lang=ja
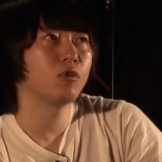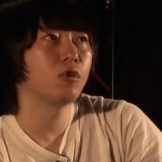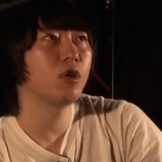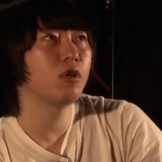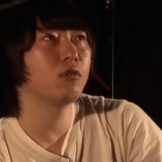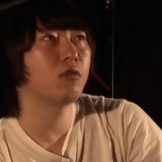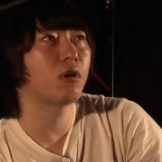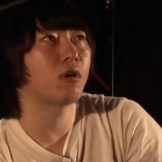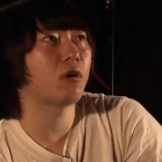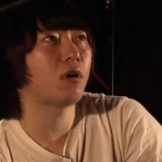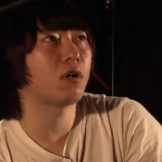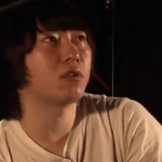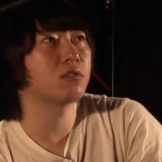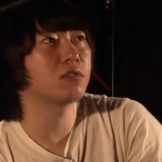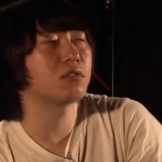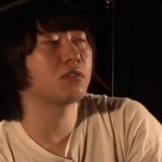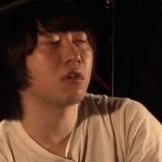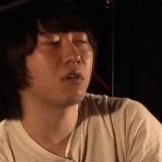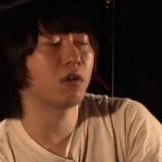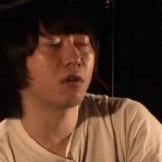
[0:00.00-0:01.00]
変な
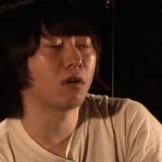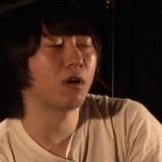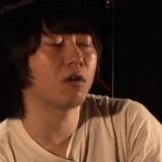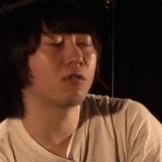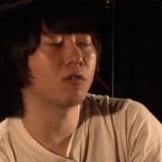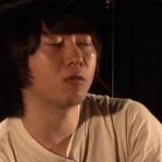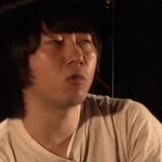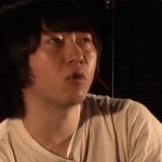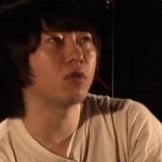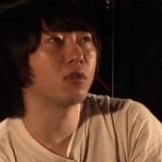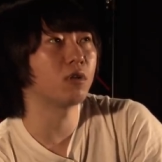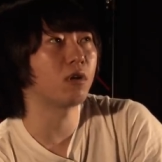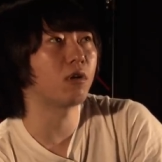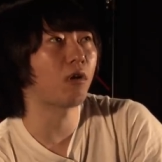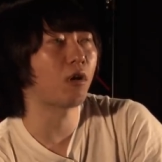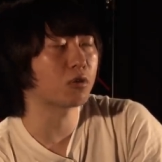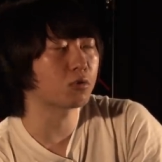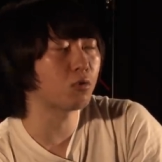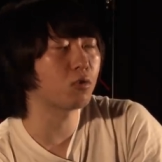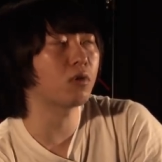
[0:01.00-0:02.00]
感性やなと思いなが
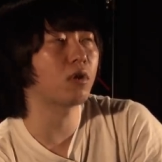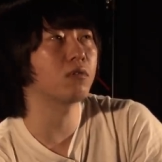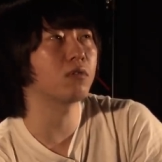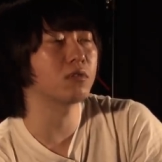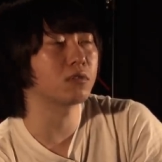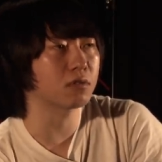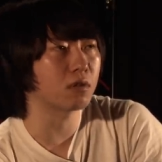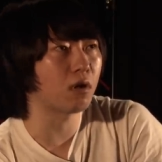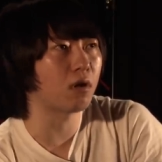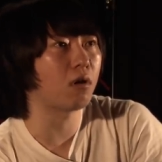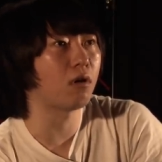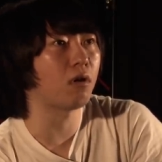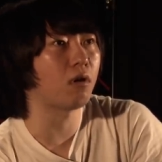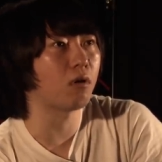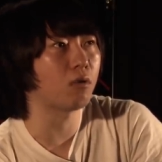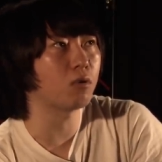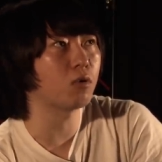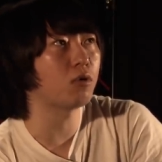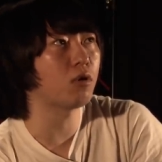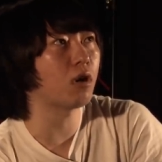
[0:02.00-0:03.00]
ら、あそうなんですか、
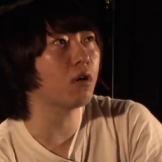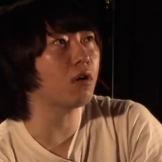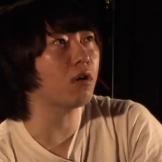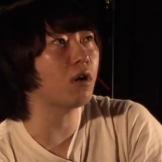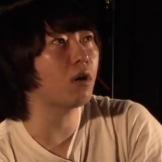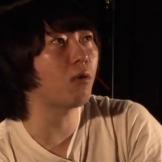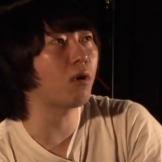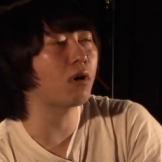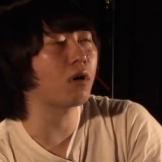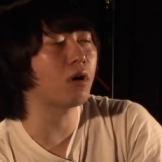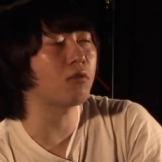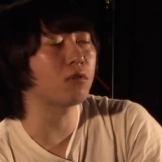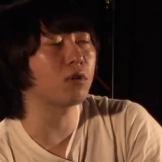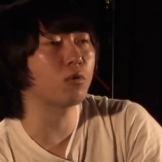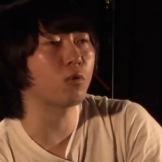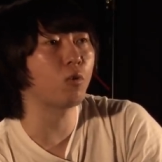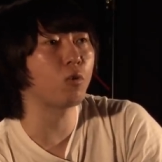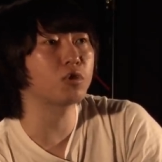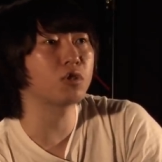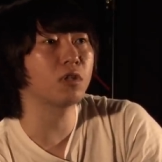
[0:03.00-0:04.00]
で誰か分かるって
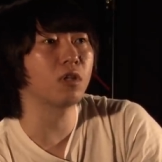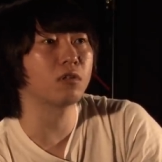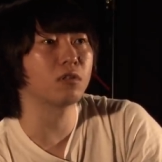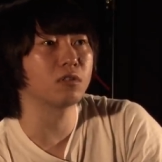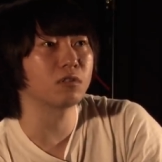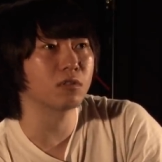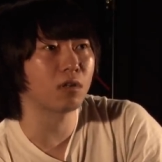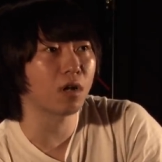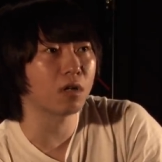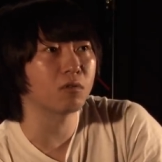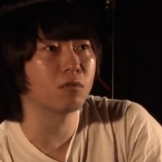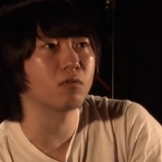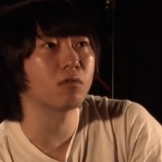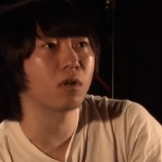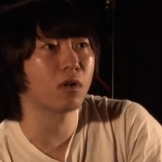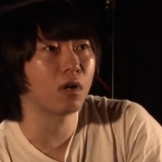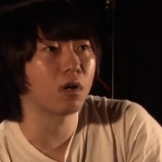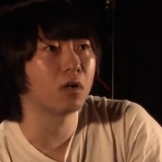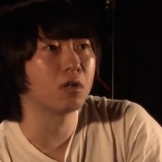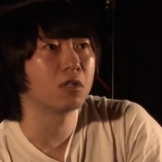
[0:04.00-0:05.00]
どうしてなんですかって言っ
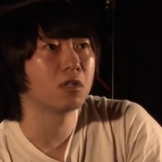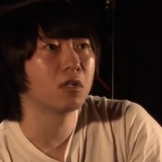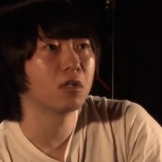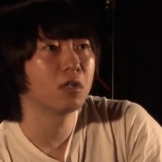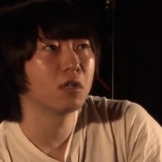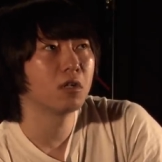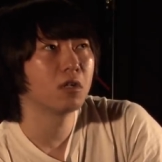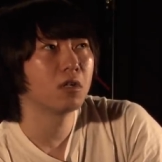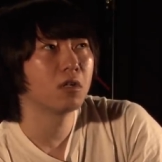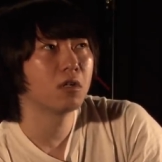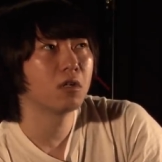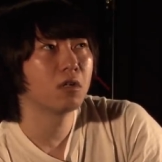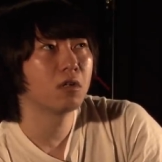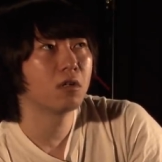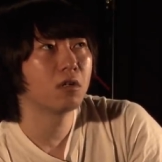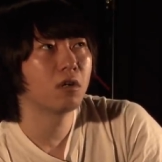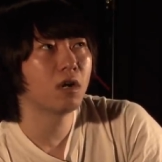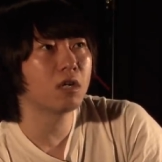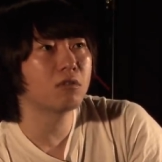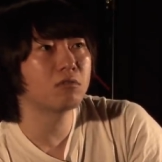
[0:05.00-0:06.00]
たら、
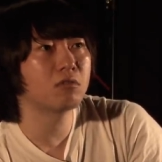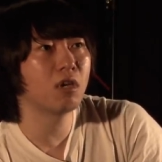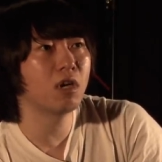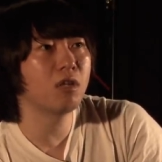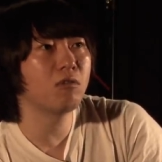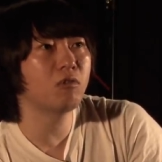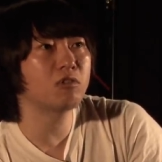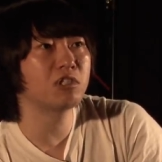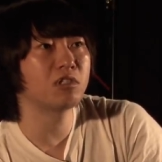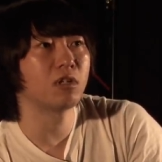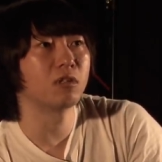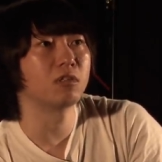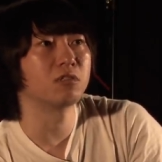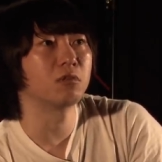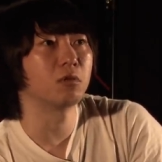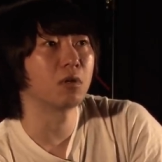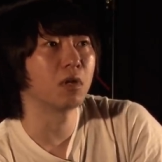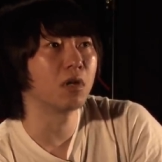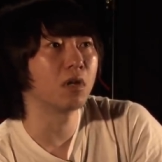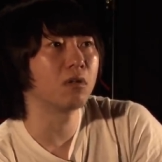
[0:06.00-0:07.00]
ある芸能人なんです
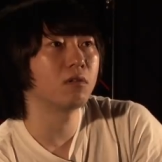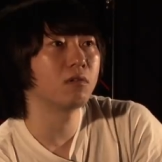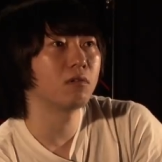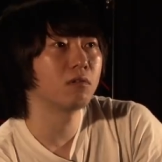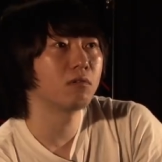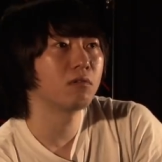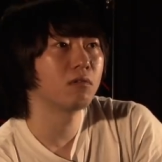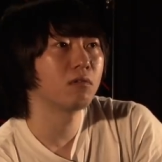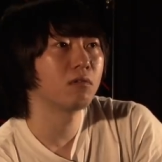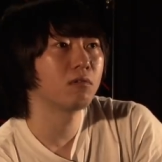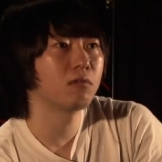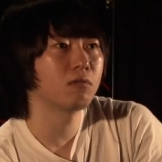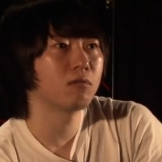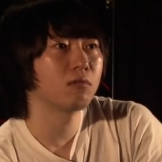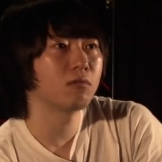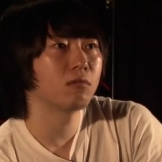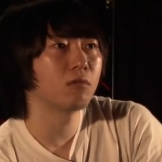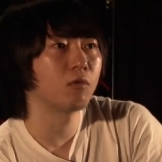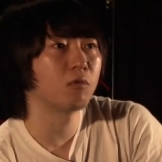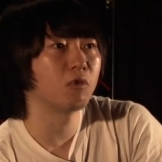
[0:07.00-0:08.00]
よね
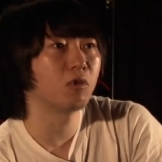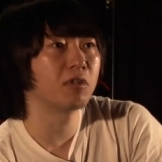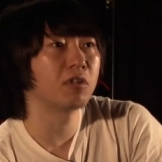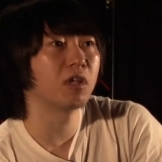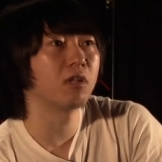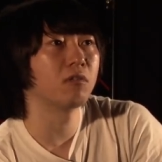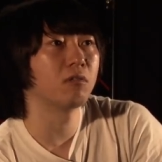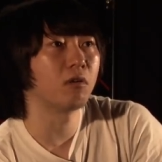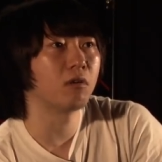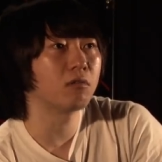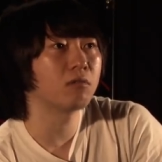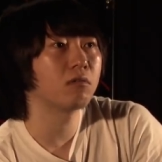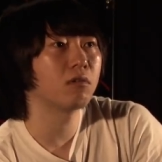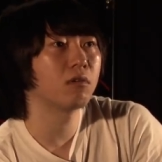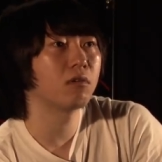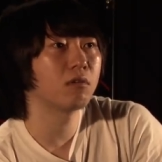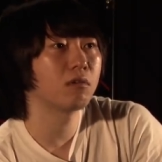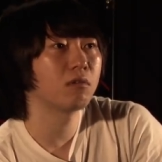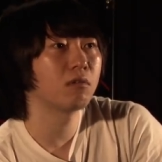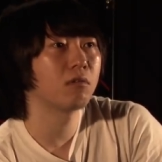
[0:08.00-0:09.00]
飛び降りてんの。
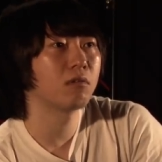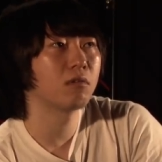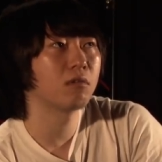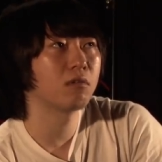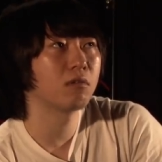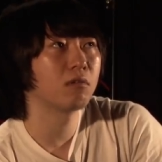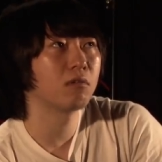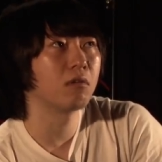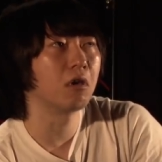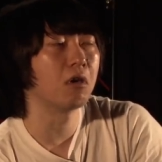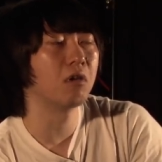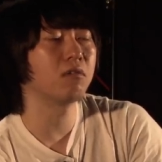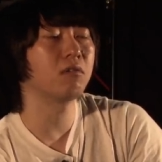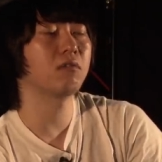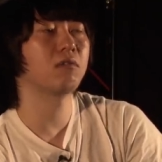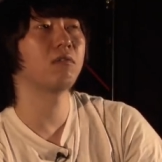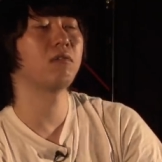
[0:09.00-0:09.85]
え